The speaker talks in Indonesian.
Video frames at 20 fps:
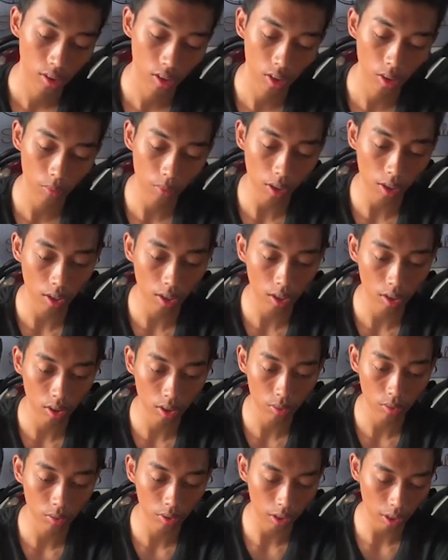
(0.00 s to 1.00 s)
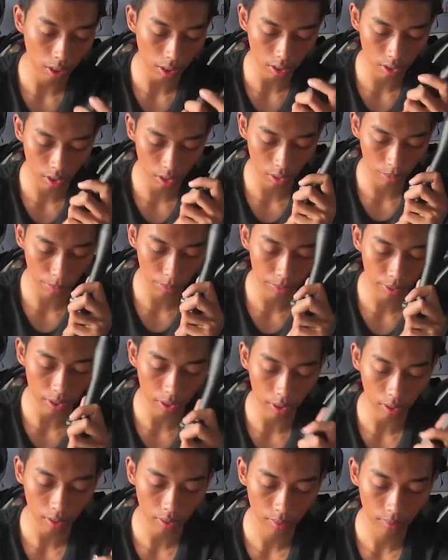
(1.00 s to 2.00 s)
ini warnanya sudah RGB
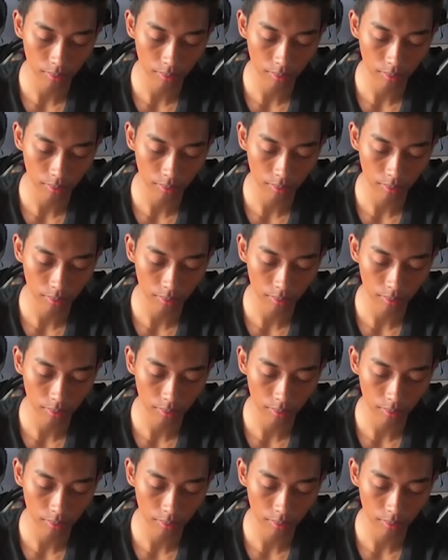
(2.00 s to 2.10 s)
ya